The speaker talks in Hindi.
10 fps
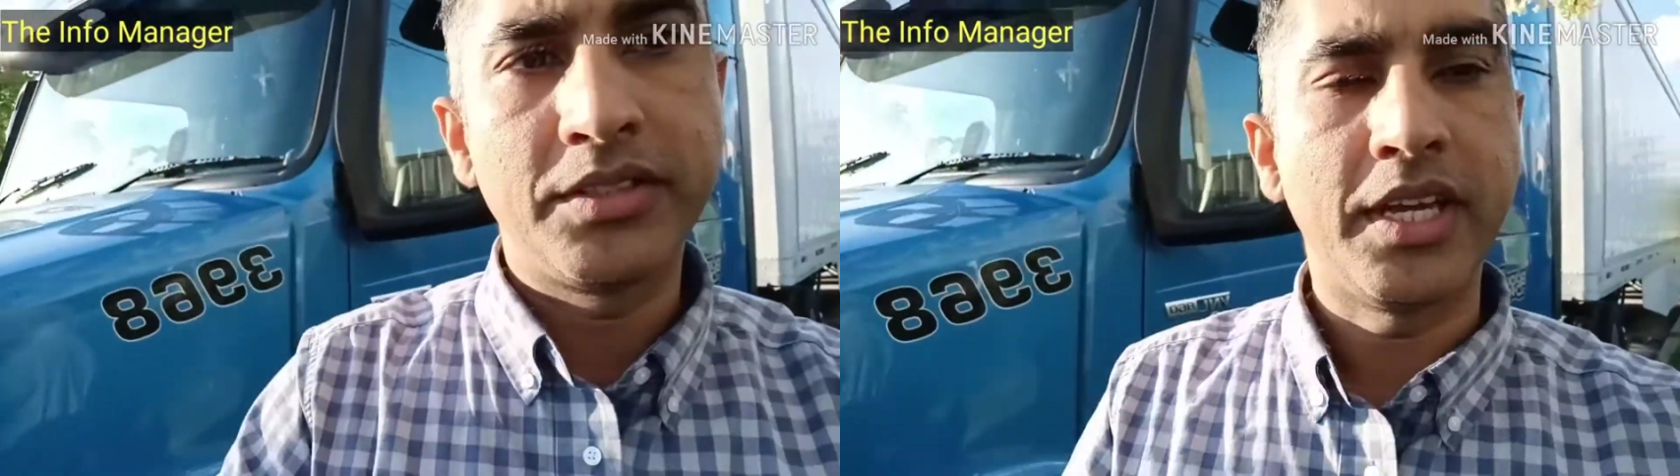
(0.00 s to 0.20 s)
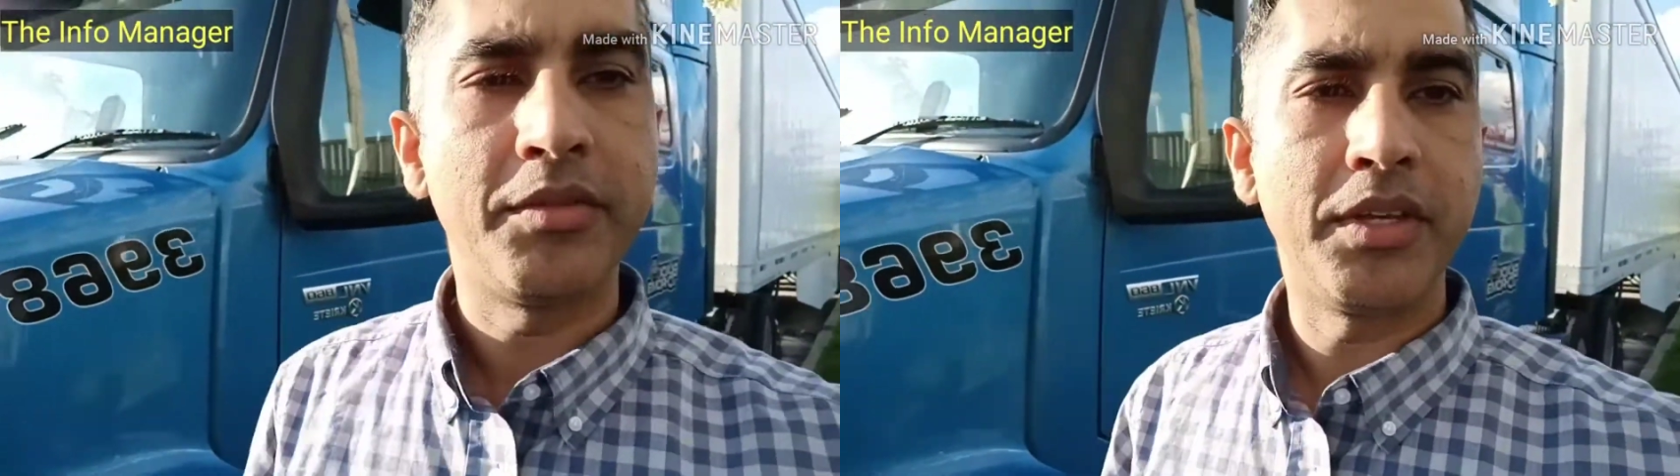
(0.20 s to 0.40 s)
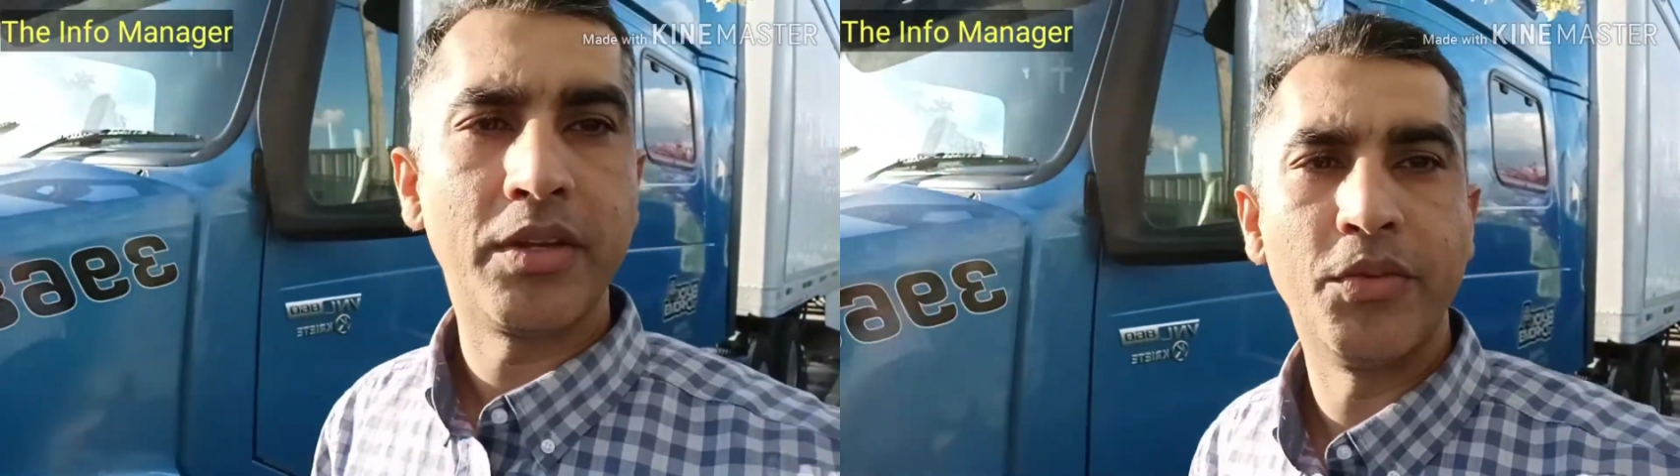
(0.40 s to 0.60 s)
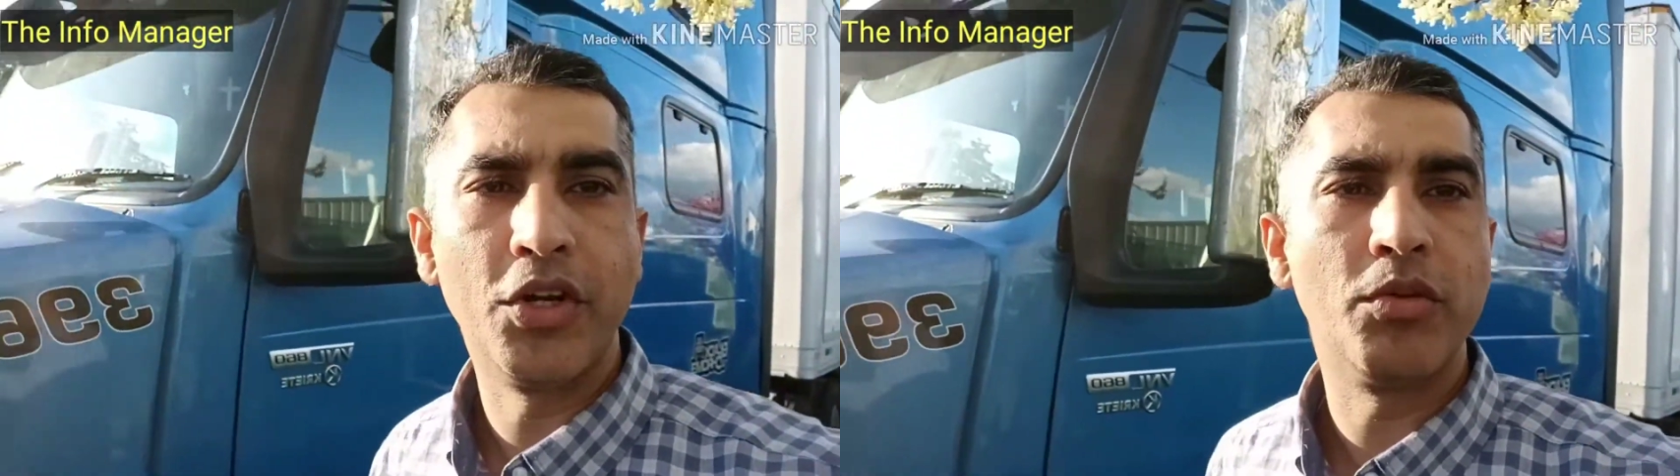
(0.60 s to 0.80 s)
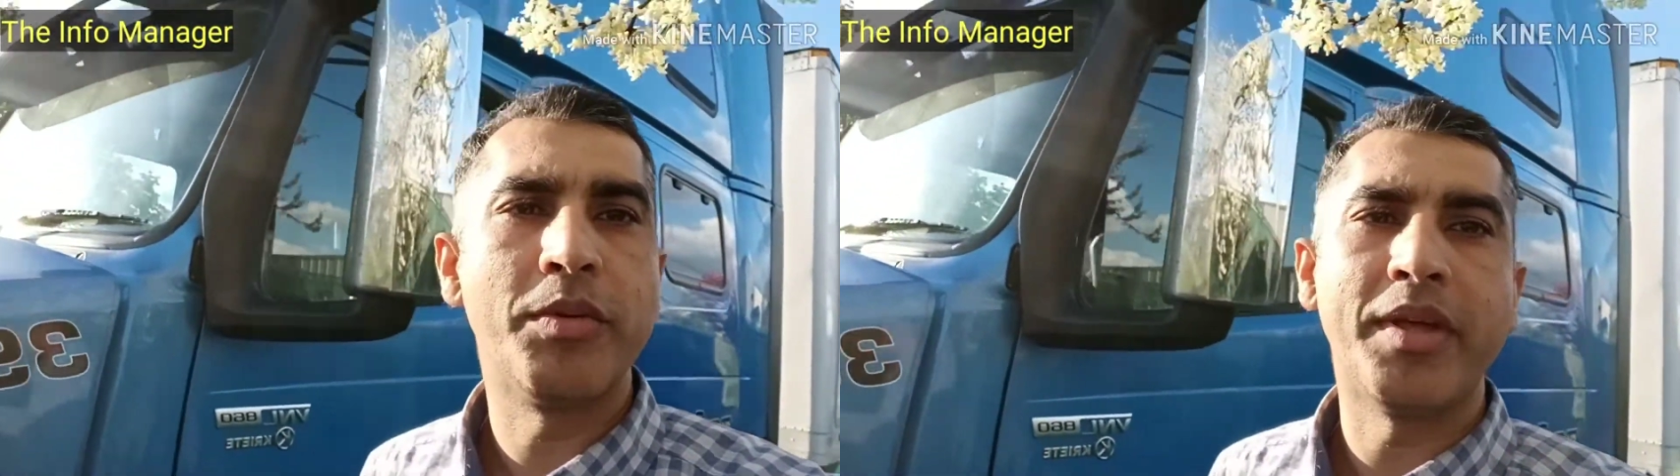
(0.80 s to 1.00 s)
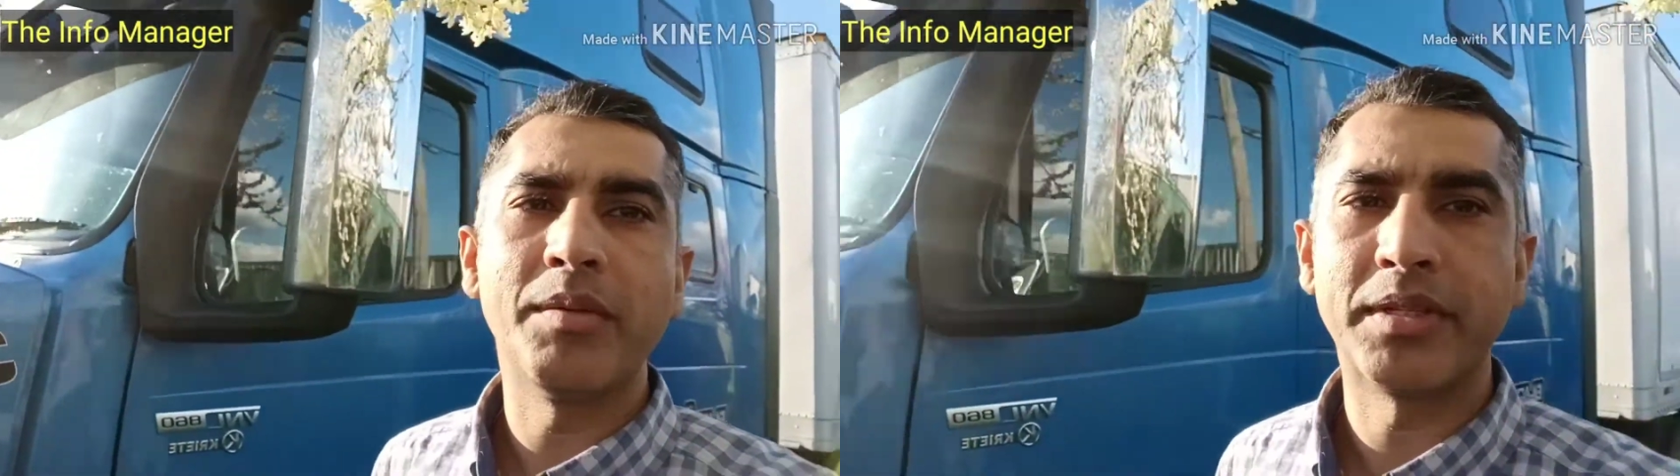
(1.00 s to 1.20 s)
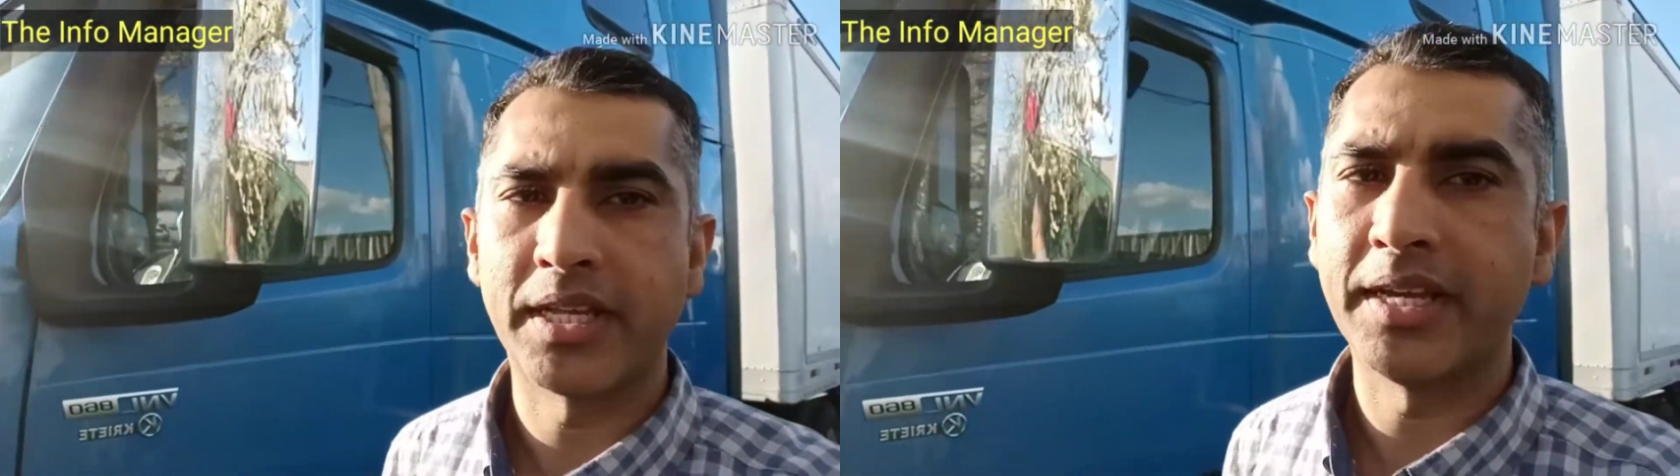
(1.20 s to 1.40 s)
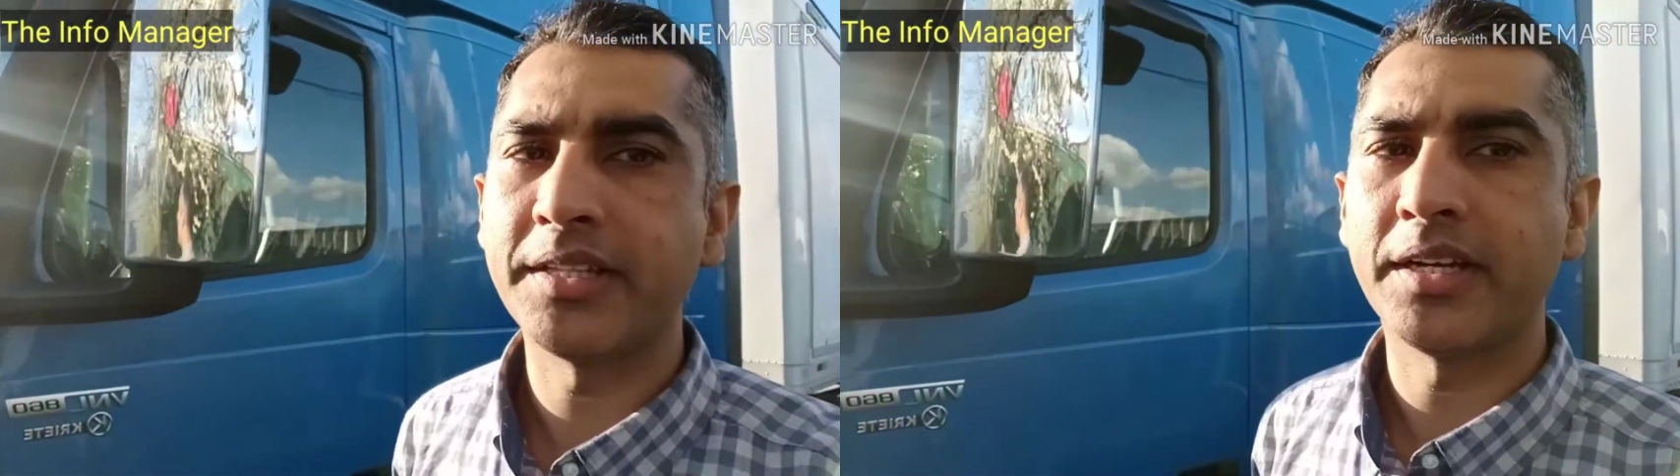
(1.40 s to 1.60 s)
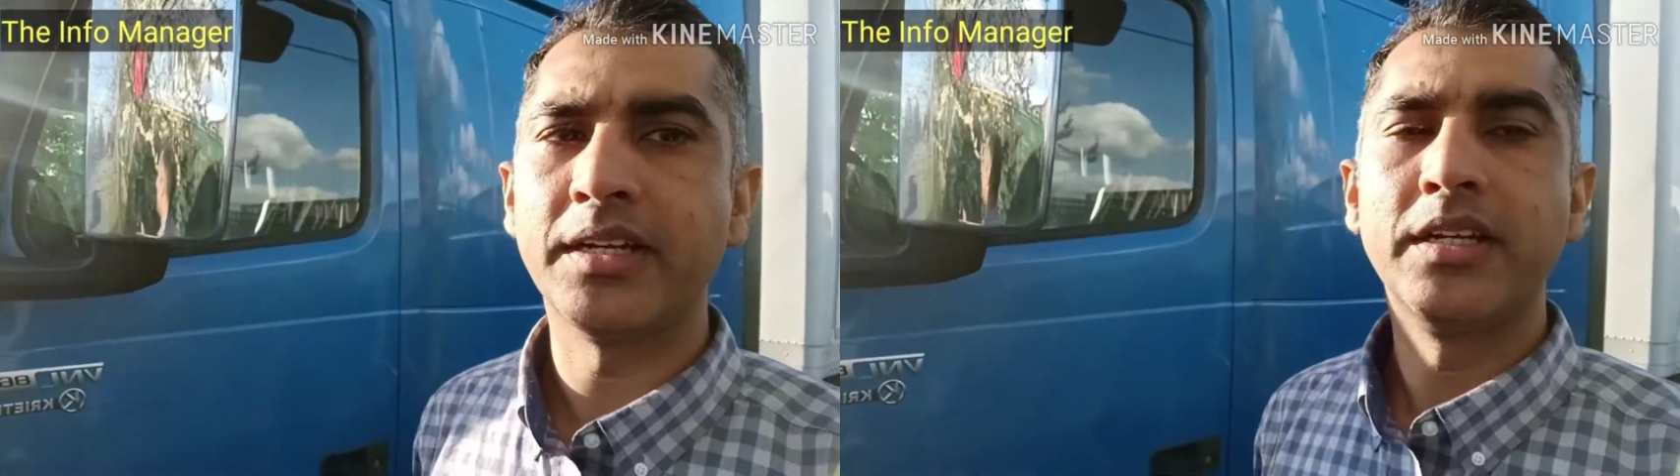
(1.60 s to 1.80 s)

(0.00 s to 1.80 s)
शायद एक वीडियो में मैंने बताया था